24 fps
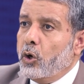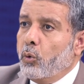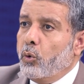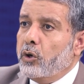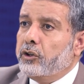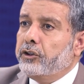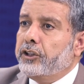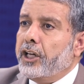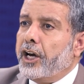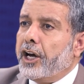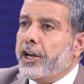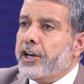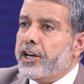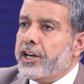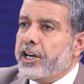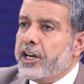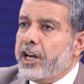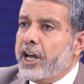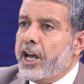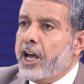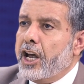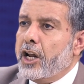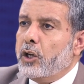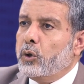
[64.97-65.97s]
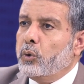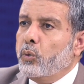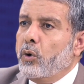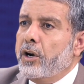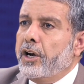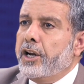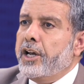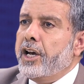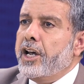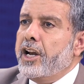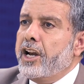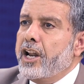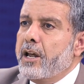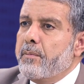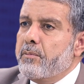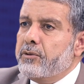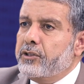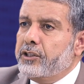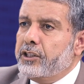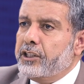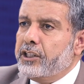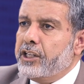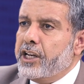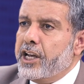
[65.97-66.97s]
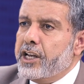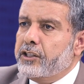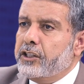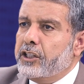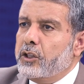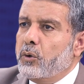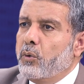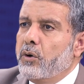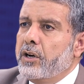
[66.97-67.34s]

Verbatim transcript: والتقنيات والإعلام السياسي